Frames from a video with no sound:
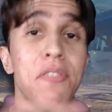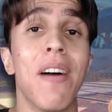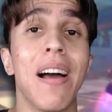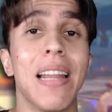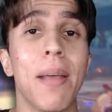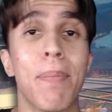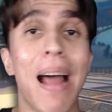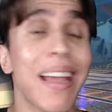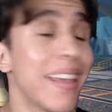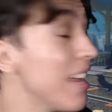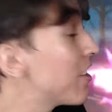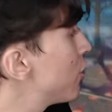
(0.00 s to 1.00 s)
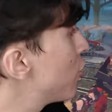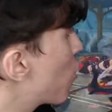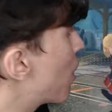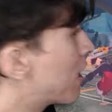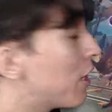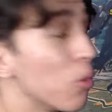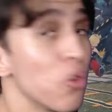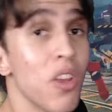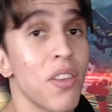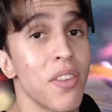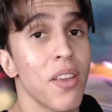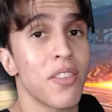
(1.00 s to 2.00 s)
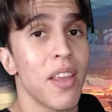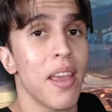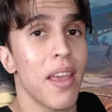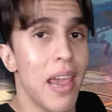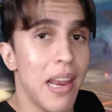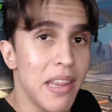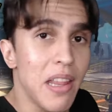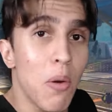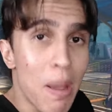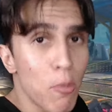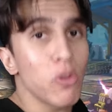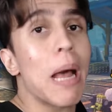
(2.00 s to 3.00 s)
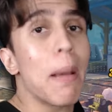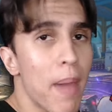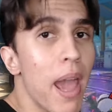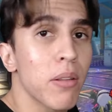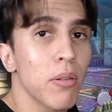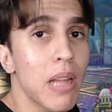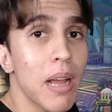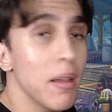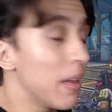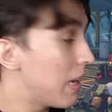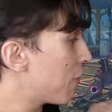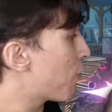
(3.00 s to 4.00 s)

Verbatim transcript: Ah, e vale lembrar que esse jogo aqui, o ZZZ, ele não é mundo aberto, tá?